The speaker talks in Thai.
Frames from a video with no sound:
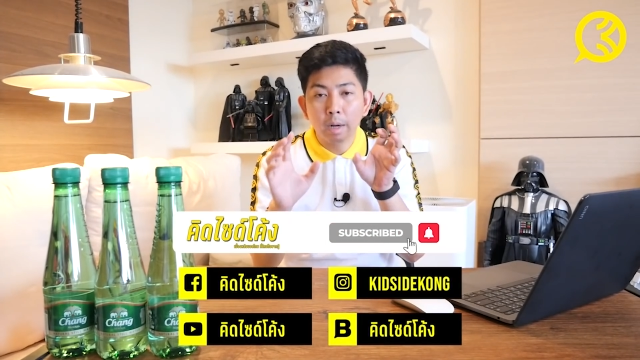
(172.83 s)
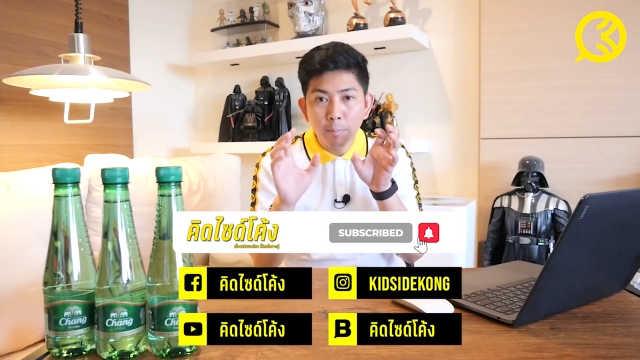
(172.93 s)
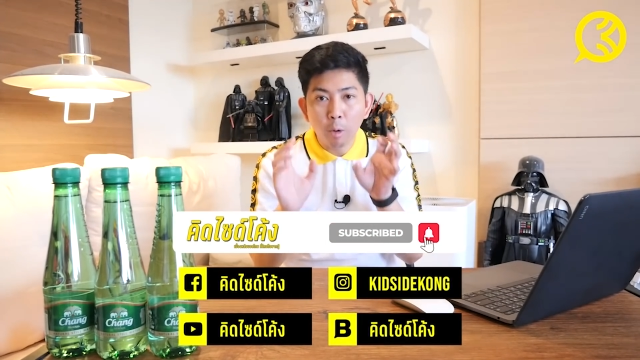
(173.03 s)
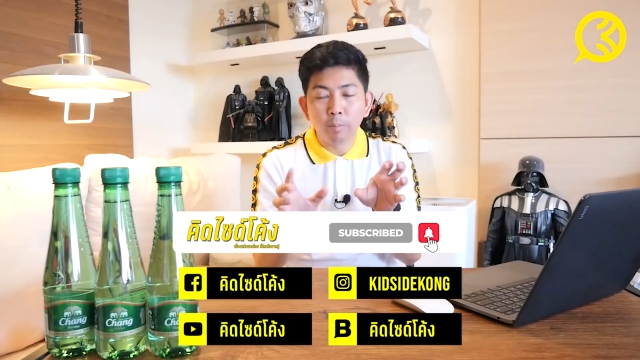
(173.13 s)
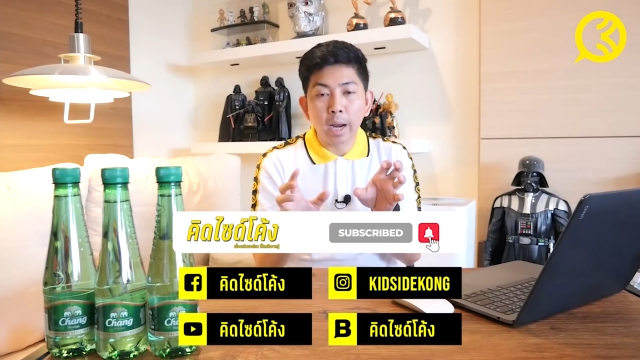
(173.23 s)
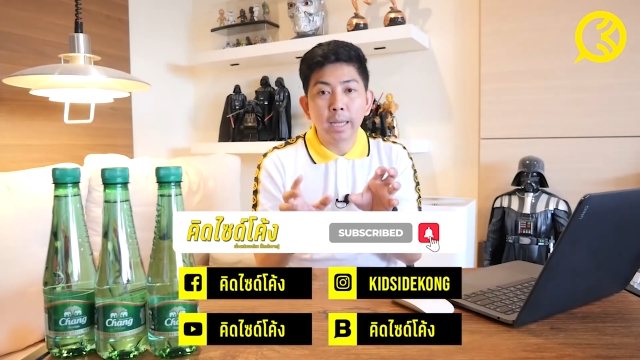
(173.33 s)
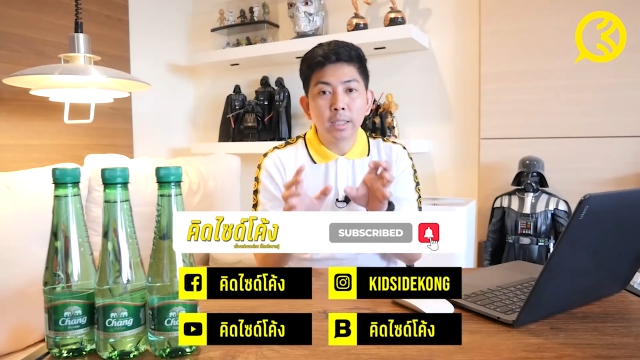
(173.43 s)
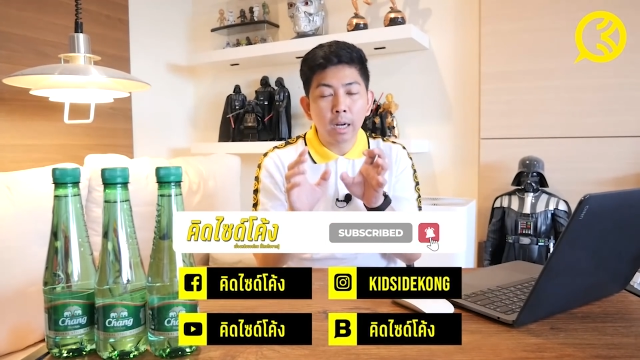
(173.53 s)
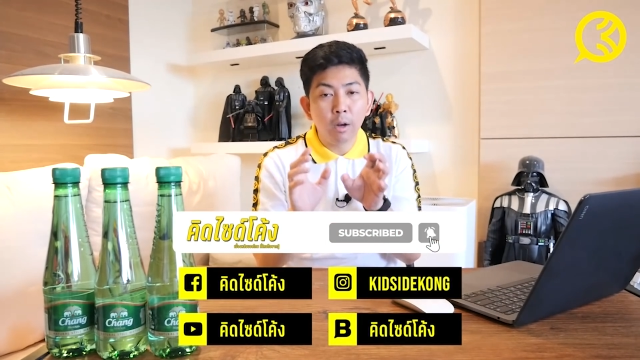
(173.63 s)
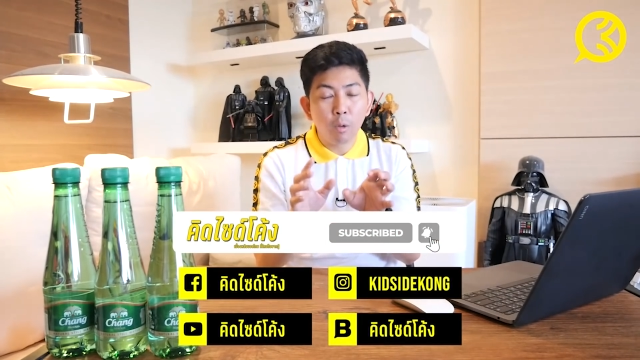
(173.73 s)
ระบบไหน
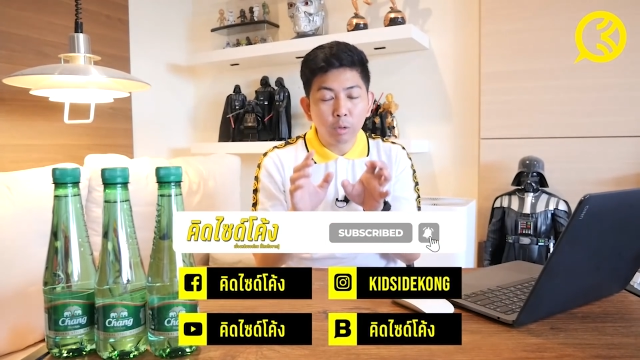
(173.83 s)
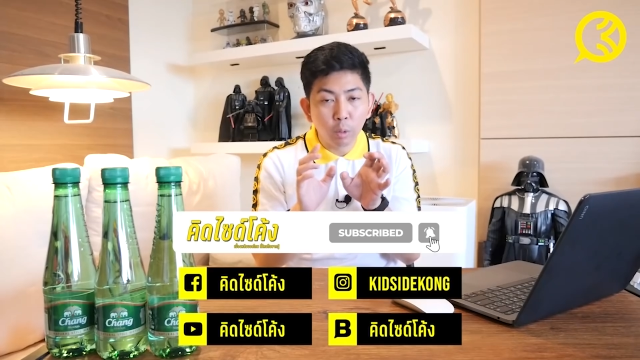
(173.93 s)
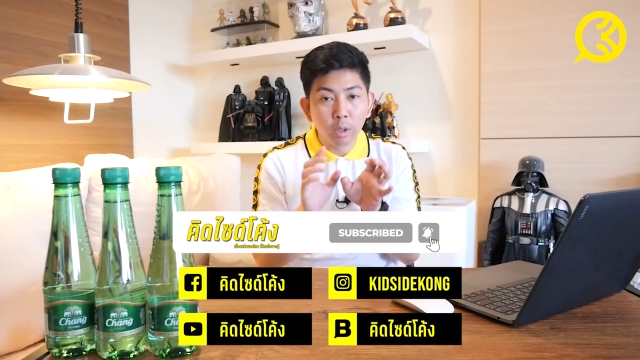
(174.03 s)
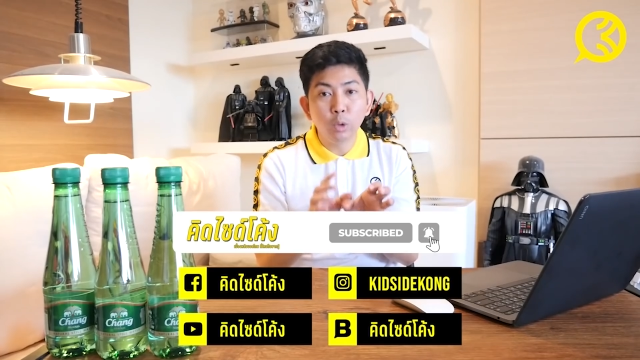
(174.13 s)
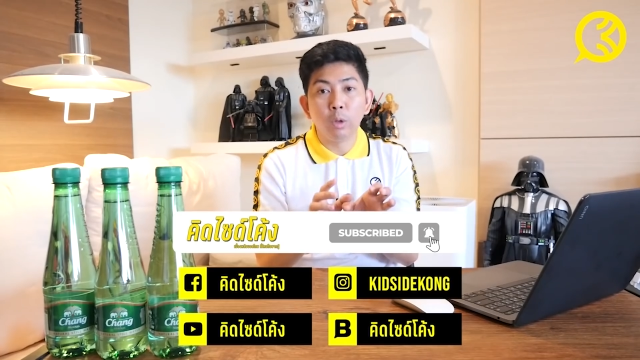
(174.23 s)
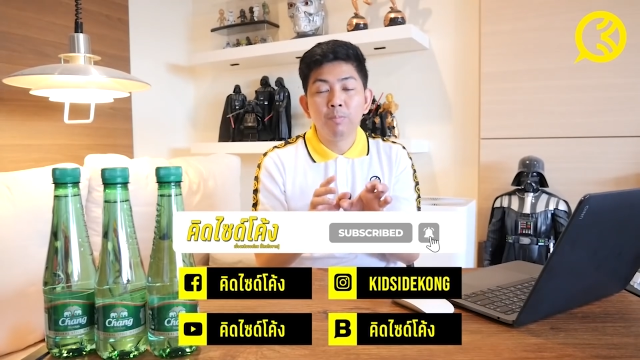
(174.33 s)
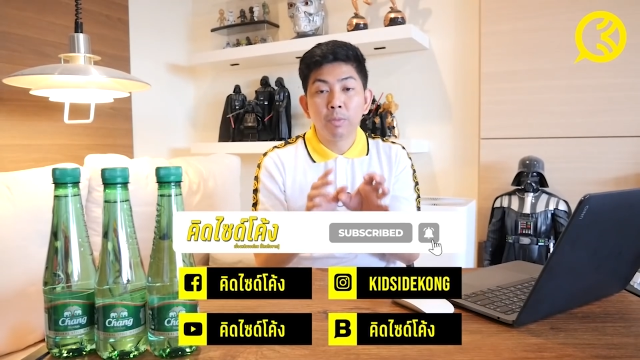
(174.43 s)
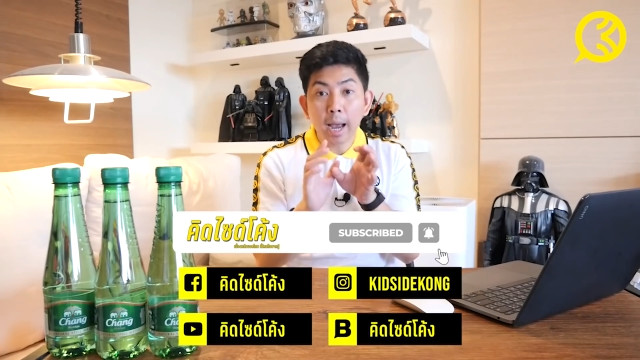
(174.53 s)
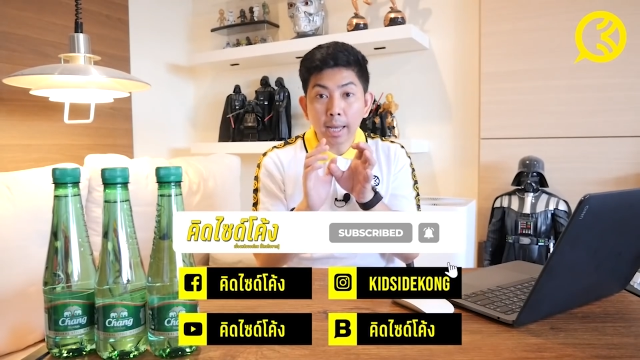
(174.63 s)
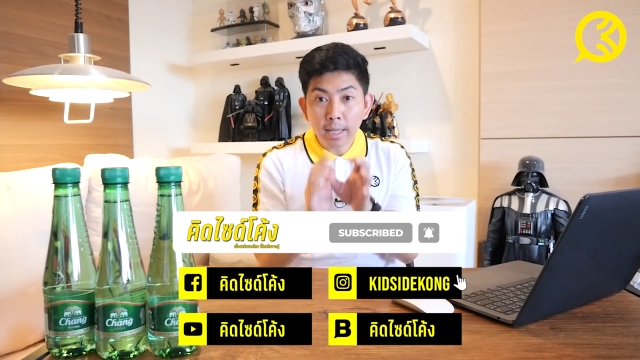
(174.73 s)
จะลงตัวที่สุด
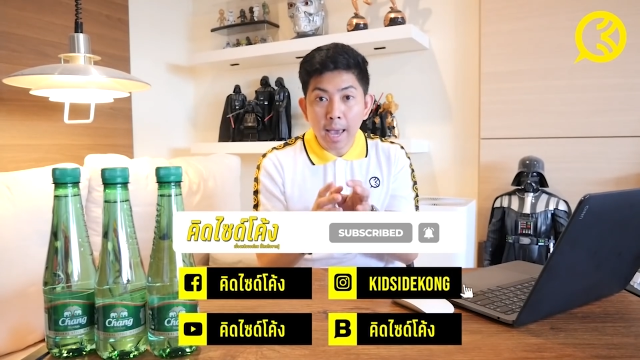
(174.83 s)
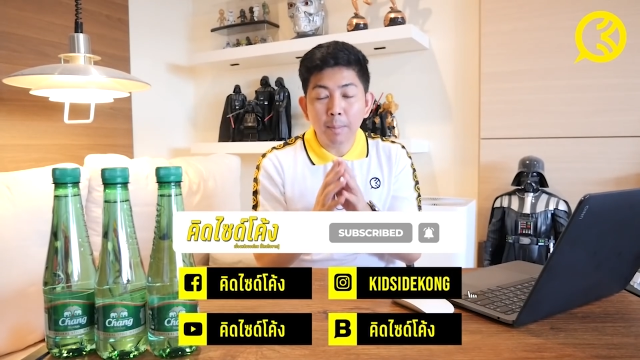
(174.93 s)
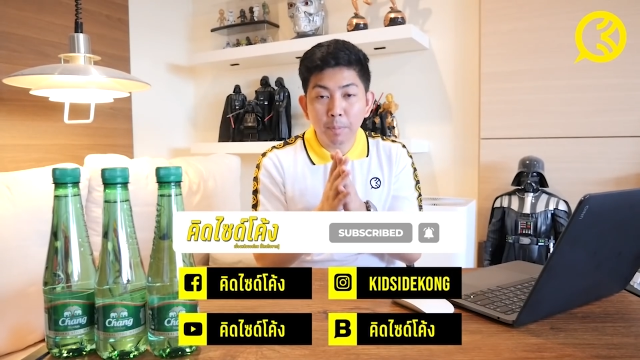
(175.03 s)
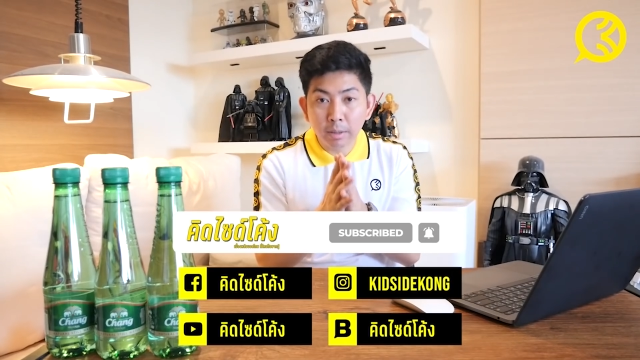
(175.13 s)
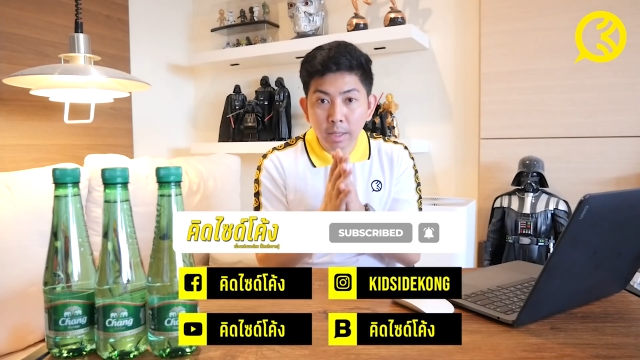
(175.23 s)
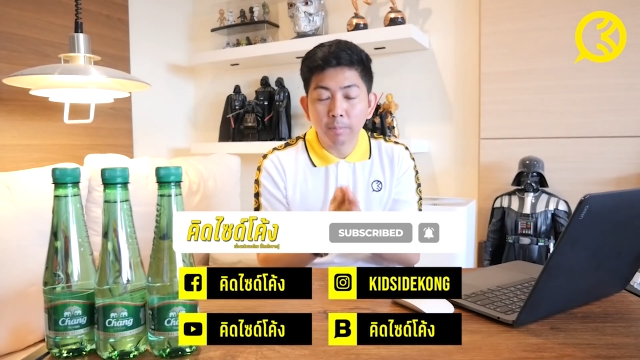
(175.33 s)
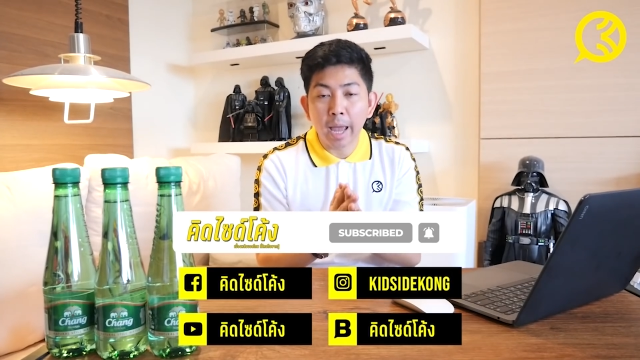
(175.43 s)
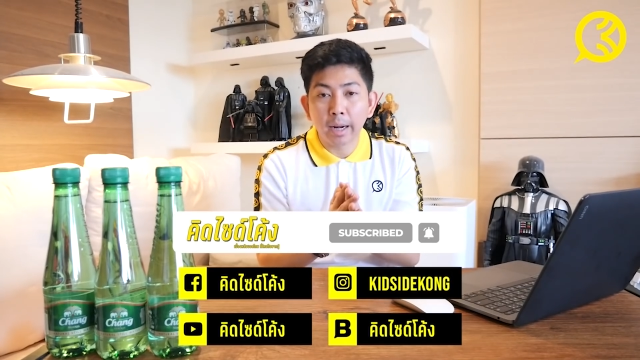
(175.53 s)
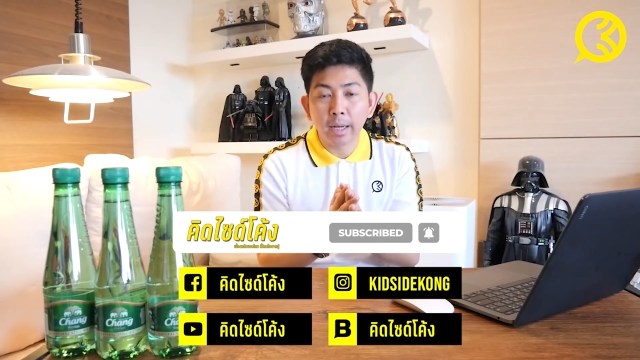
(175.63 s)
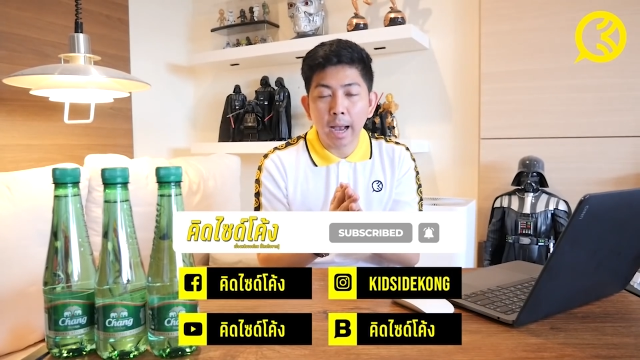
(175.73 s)
ถ้าแยกเป็นตำแห
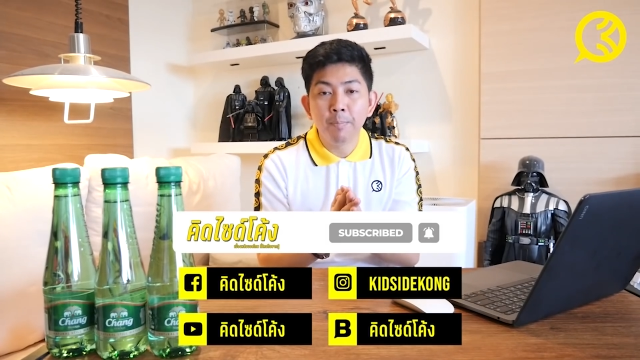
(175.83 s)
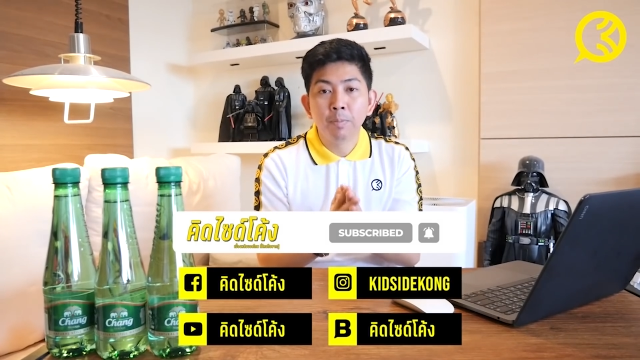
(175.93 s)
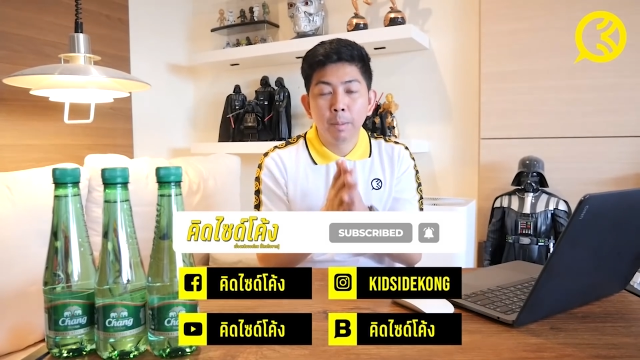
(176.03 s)
น่งนะครับ